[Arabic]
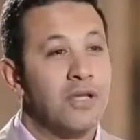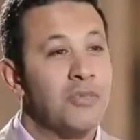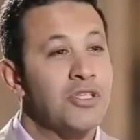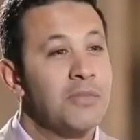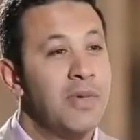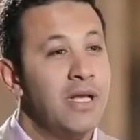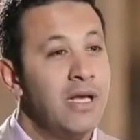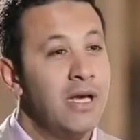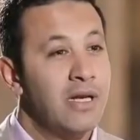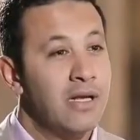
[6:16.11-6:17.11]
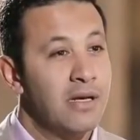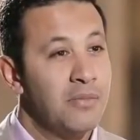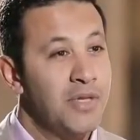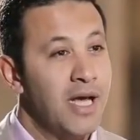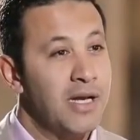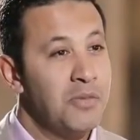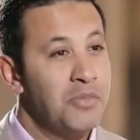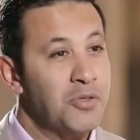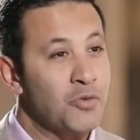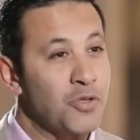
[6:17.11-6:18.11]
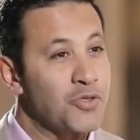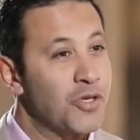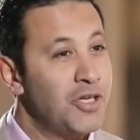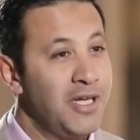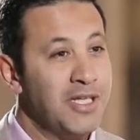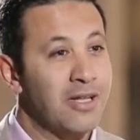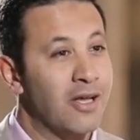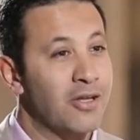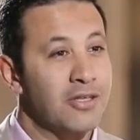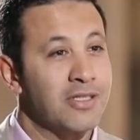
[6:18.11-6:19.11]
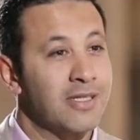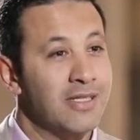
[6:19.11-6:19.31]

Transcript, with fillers: ده مصر مليانه من ال البيت والصالحين للخيرات